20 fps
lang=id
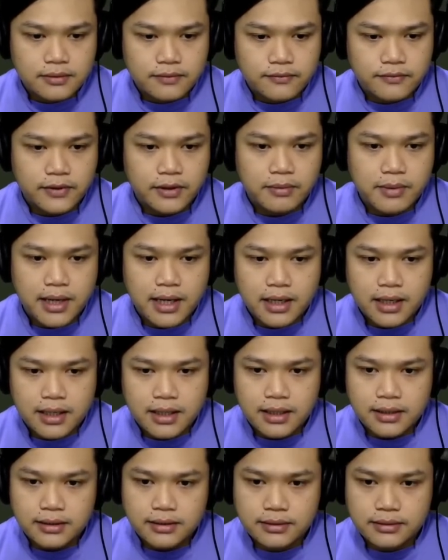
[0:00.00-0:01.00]
Freight
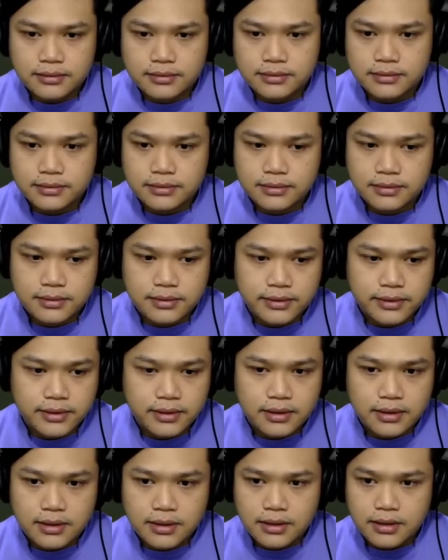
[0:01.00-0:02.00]
market.
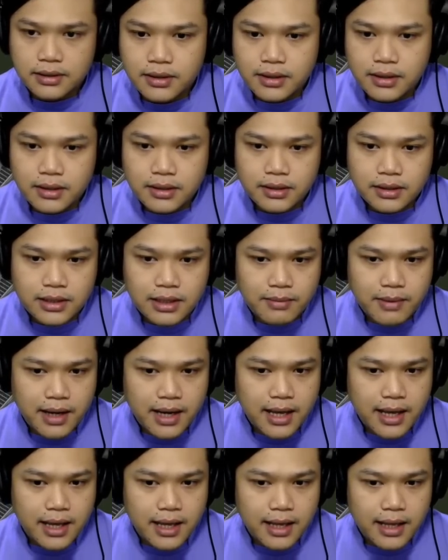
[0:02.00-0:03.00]
Kita
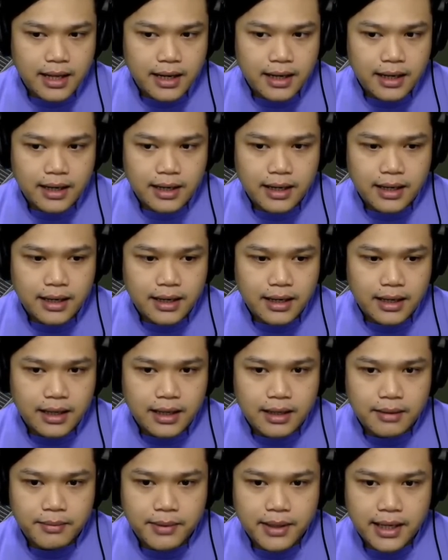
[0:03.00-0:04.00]
bakal
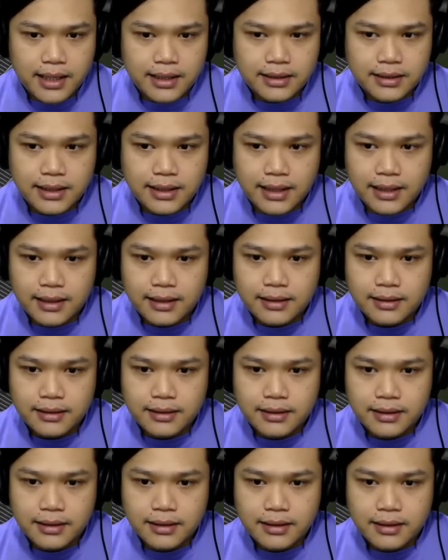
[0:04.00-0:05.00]
mengantar
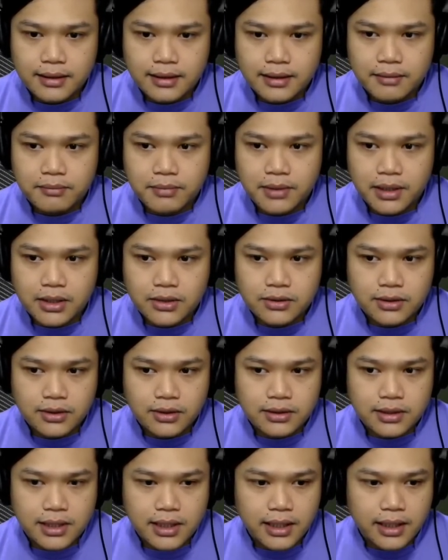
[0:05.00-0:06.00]
backhaul
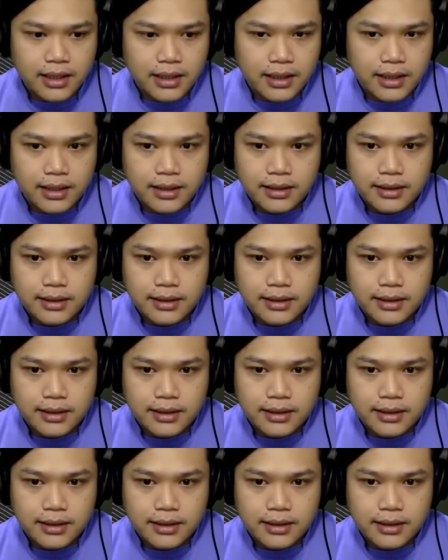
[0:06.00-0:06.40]
loader ini.